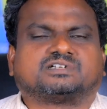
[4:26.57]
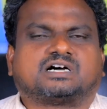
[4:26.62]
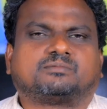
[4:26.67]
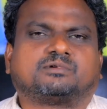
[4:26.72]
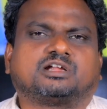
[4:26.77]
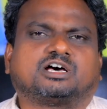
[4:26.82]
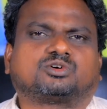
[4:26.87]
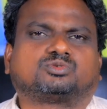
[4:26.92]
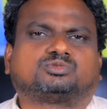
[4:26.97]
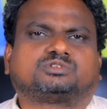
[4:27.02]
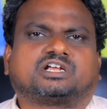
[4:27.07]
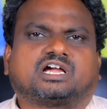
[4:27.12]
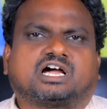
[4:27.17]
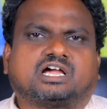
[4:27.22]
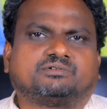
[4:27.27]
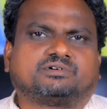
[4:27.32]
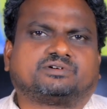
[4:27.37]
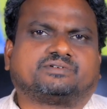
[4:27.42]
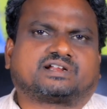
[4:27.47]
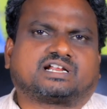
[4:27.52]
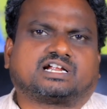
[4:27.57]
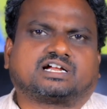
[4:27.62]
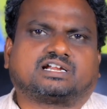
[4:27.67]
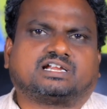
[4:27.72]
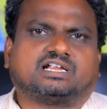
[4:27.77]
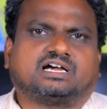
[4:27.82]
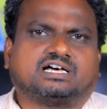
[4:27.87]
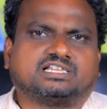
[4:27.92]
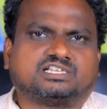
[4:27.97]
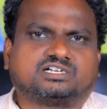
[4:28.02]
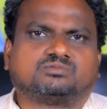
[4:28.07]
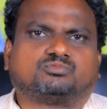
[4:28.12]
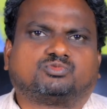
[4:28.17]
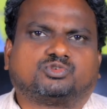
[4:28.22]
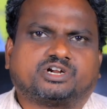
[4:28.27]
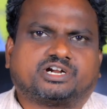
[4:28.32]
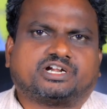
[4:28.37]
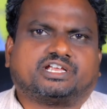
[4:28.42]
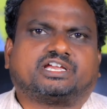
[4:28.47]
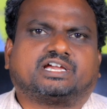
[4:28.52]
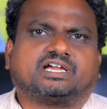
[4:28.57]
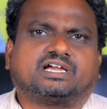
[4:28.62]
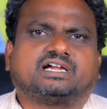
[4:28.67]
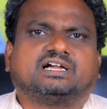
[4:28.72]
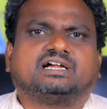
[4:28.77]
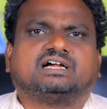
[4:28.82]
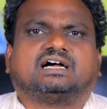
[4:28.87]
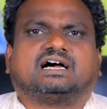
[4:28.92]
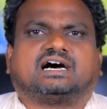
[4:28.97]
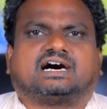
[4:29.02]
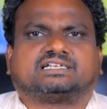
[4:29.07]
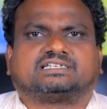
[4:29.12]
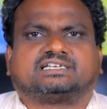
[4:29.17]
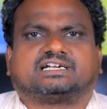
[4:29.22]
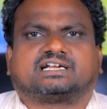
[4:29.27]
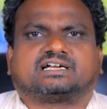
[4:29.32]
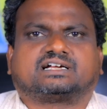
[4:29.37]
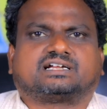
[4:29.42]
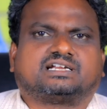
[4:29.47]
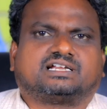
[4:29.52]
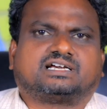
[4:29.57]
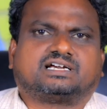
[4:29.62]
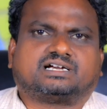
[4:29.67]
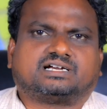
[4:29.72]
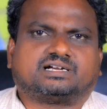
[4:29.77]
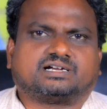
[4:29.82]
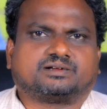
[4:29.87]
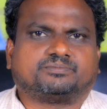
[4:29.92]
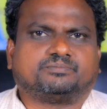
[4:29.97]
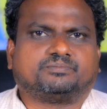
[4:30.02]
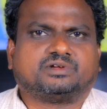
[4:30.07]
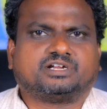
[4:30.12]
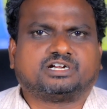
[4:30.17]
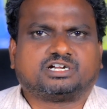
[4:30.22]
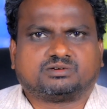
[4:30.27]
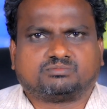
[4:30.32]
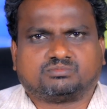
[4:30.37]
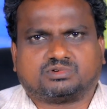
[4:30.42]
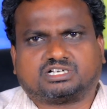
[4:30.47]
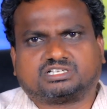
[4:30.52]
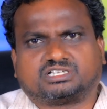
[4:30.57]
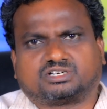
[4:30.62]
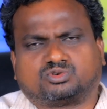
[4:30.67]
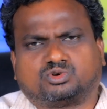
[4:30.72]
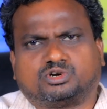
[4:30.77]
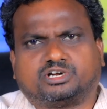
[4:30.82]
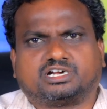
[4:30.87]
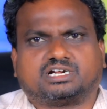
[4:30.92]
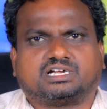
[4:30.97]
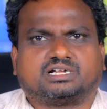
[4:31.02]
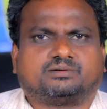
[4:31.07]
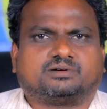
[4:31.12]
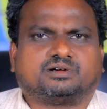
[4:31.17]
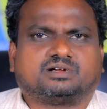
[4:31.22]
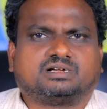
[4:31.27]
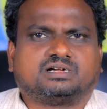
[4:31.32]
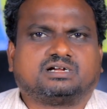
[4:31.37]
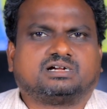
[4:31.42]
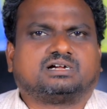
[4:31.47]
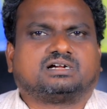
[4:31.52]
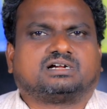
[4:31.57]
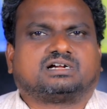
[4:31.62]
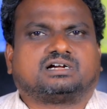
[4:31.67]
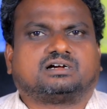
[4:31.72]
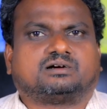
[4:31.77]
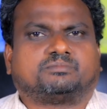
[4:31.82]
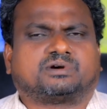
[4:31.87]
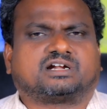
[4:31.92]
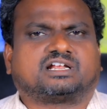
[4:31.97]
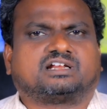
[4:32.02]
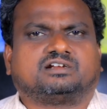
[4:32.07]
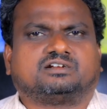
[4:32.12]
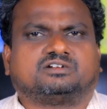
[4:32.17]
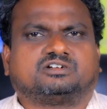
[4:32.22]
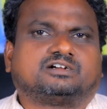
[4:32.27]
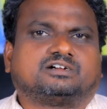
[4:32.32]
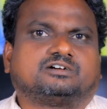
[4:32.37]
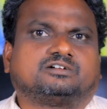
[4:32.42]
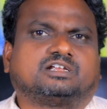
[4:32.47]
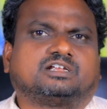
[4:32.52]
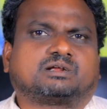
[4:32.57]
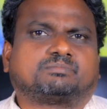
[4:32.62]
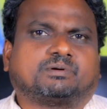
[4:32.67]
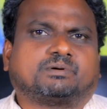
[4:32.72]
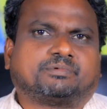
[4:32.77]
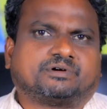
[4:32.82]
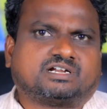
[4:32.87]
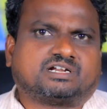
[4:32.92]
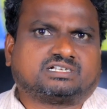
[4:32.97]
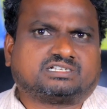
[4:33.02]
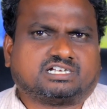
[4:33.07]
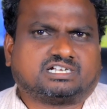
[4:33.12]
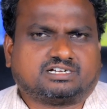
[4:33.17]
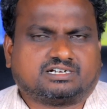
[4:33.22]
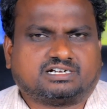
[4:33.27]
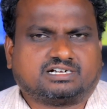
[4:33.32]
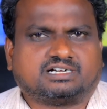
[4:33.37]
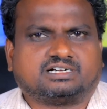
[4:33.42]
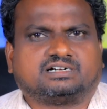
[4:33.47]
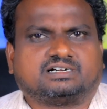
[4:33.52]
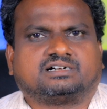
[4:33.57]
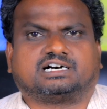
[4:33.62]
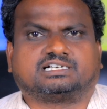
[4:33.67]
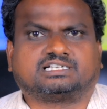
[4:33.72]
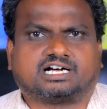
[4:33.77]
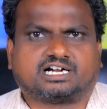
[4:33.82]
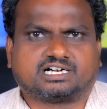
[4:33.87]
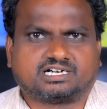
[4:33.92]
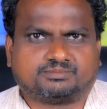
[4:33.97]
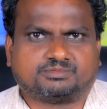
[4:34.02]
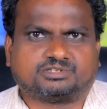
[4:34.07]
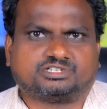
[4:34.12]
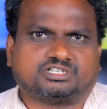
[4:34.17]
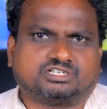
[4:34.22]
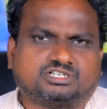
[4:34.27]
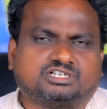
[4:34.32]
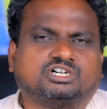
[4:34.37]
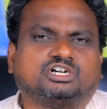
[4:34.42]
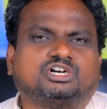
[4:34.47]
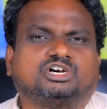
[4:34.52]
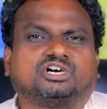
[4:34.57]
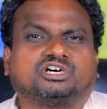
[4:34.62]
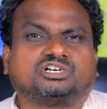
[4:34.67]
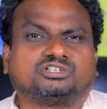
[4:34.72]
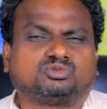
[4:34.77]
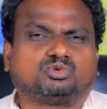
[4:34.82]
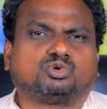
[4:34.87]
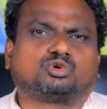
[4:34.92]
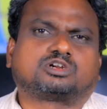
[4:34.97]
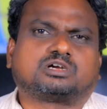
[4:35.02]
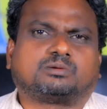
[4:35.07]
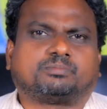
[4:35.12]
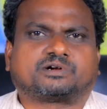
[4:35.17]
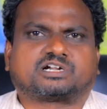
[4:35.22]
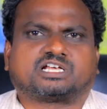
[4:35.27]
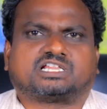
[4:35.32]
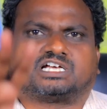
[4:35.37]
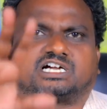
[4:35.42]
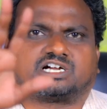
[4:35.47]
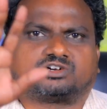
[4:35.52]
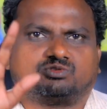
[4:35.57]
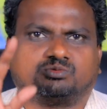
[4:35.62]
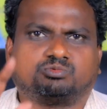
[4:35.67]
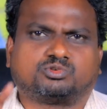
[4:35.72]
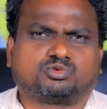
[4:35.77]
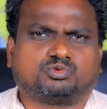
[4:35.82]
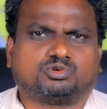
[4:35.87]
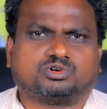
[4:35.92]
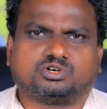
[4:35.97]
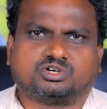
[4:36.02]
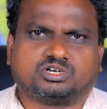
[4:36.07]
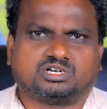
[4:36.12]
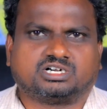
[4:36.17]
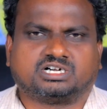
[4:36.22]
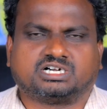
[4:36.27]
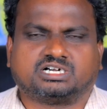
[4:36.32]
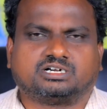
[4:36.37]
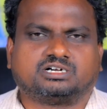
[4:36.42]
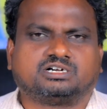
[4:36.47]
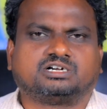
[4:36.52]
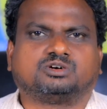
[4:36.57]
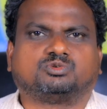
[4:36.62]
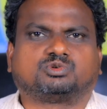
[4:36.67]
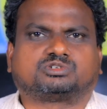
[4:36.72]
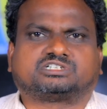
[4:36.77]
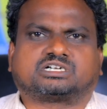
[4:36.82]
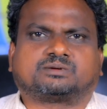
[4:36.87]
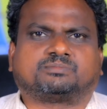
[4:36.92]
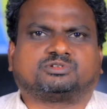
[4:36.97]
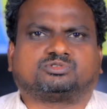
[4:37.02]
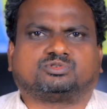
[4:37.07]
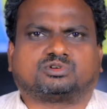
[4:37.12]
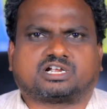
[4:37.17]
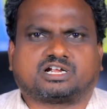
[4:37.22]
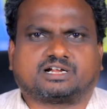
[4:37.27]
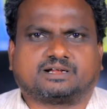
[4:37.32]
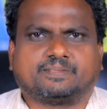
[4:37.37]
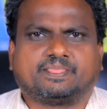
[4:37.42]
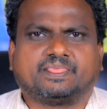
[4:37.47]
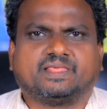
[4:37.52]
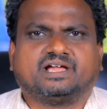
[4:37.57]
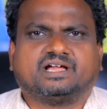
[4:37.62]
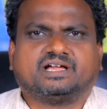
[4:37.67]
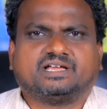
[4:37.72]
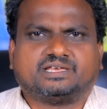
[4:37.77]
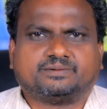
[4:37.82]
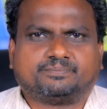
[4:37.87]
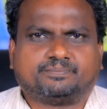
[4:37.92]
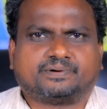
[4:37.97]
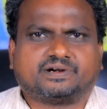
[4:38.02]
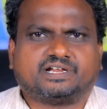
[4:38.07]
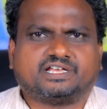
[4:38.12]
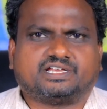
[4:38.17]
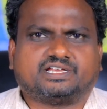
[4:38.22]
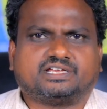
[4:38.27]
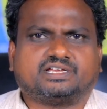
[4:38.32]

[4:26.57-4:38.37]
அமலாக்கத்துறை ஆய்வுக்கு வர்றாங்கல்ல அதுக்கு முன்னாடியே அந்த இடங்களில் மீண்டும் அந்த குழிகளில் மணல் நிரப்பப்பட்டு அந்த அந்த ஆழம் வந்து தூர்க்கப்பட்டதாகவும் ஒரு ஒரு தரப்பில் சொல்கிறாங்க இப்படி